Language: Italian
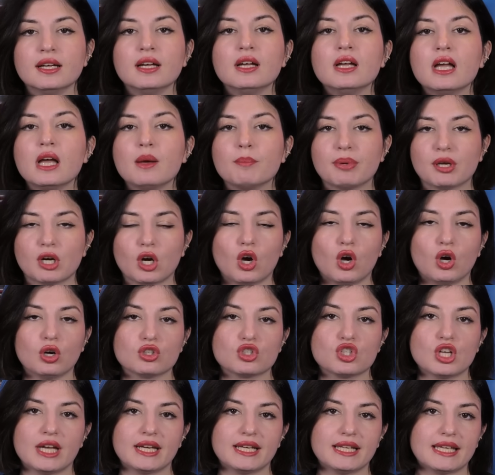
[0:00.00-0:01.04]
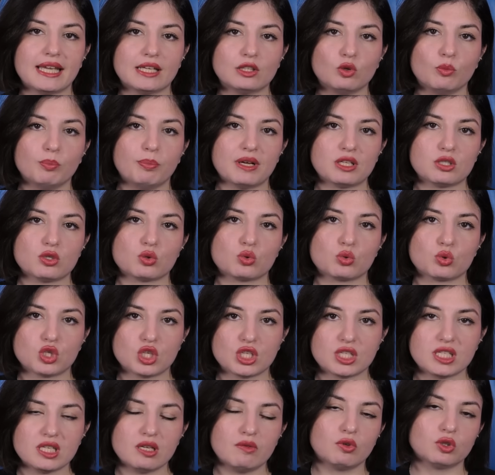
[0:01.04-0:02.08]
signori è davvero da non
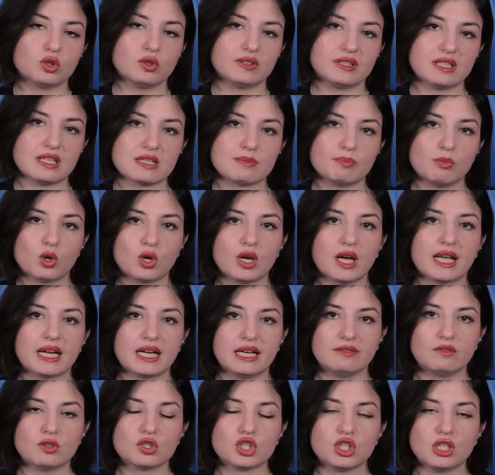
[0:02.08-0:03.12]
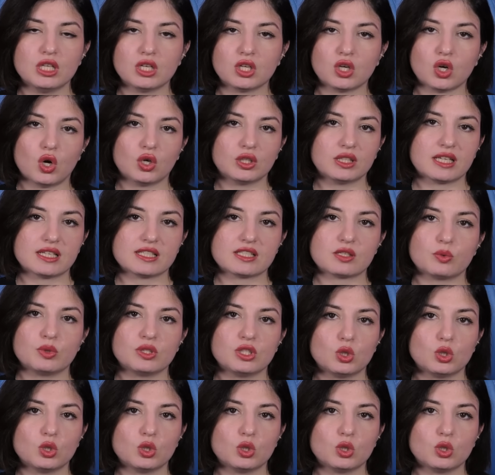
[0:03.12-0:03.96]
perdere anche perché in certi momenti sembra